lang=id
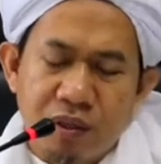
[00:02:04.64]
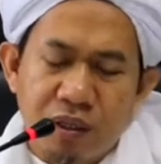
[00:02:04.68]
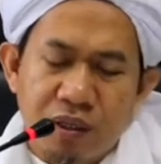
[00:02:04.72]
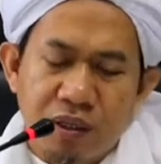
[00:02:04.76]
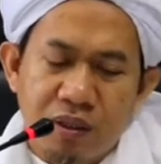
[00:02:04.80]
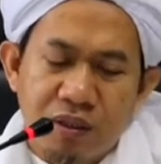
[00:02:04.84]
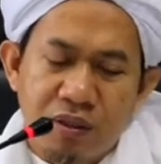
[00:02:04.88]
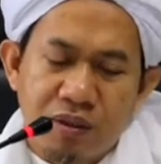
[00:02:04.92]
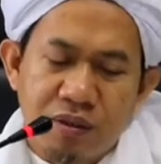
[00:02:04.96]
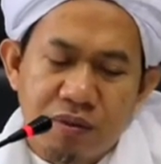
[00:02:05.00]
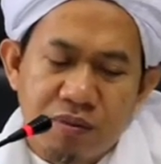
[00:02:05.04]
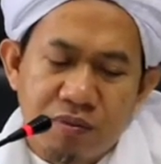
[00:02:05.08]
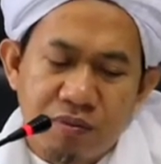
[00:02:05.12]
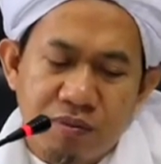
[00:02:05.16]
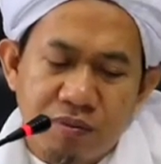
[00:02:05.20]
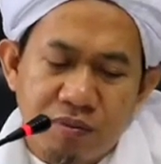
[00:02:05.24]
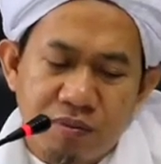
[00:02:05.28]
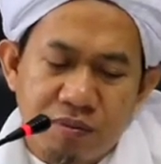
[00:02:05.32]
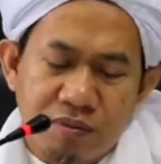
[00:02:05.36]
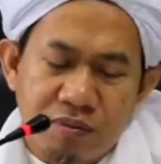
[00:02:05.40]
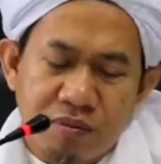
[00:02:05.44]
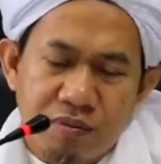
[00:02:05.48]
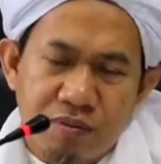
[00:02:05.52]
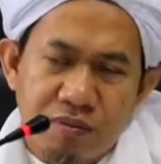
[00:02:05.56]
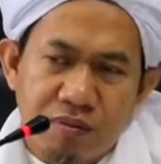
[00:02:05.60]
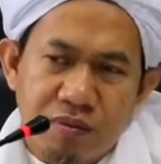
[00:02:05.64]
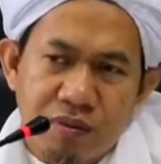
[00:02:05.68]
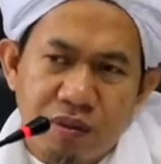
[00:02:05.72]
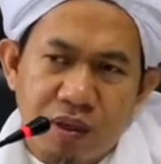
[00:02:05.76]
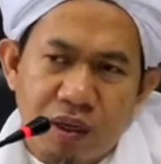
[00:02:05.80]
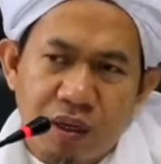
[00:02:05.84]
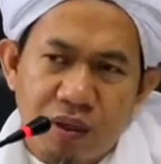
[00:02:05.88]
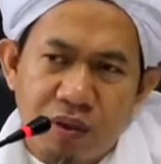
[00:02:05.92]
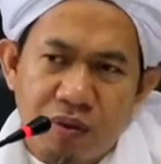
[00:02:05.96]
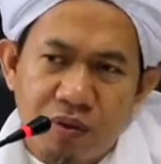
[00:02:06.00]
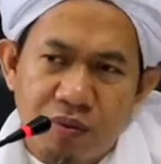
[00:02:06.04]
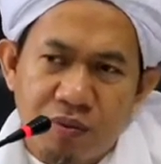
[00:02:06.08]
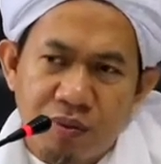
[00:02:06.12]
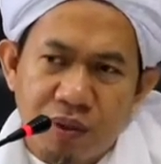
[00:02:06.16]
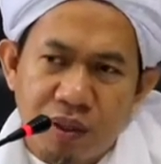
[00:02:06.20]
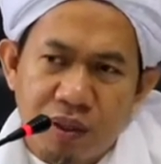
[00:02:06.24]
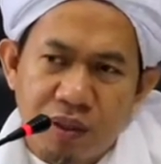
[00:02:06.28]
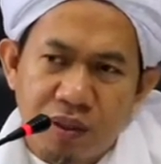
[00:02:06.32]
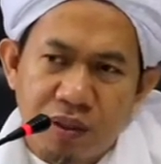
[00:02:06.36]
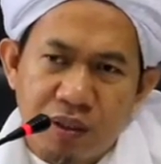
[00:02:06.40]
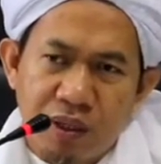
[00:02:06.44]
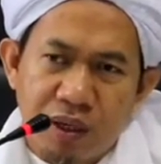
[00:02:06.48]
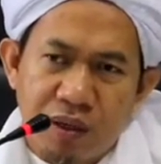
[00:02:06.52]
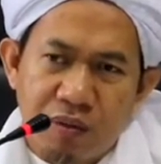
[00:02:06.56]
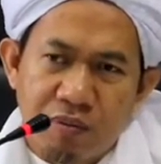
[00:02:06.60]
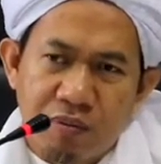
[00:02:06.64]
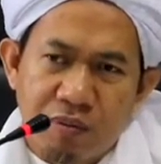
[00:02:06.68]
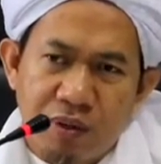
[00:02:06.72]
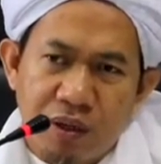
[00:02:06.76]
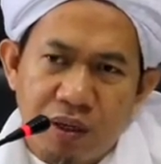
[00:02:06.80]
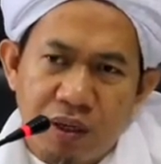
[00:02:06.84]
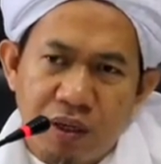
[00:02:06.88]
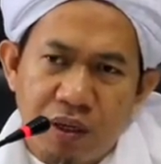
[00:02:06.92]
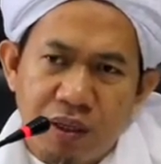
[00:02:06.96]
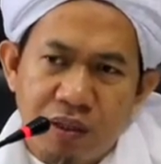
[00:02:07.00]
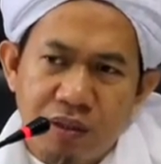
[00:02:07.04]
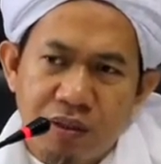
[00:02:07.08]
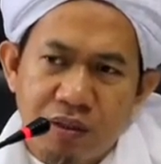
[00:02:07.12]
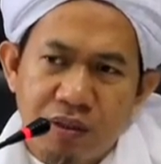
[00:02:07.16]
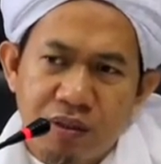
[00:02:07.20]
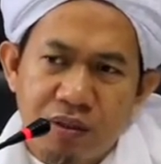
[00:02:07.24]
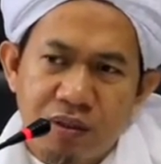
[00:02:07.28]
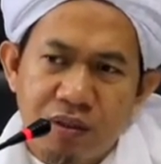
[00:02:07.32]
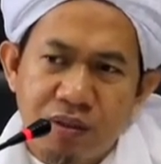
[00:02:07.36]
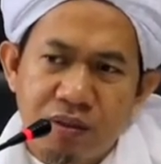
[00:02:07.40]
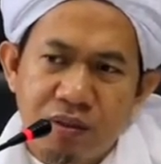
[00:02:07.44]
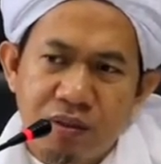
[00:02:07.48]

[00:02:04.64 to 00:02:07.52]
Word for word: pengen aku paling hebat.